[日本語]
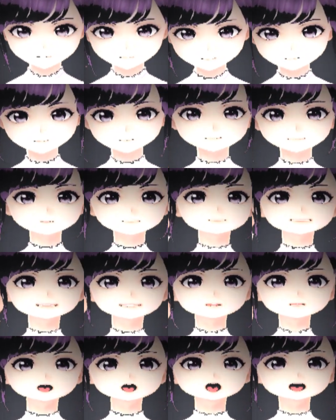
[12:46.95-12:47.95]
それ
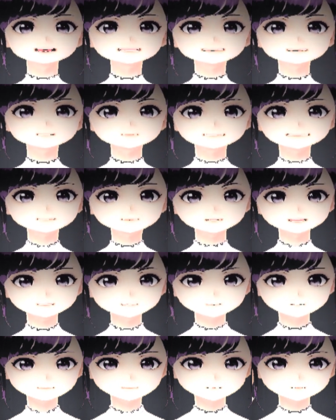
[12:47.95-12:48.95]
は指で
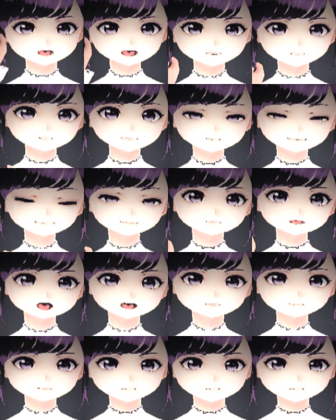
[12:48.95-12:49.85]
つまむには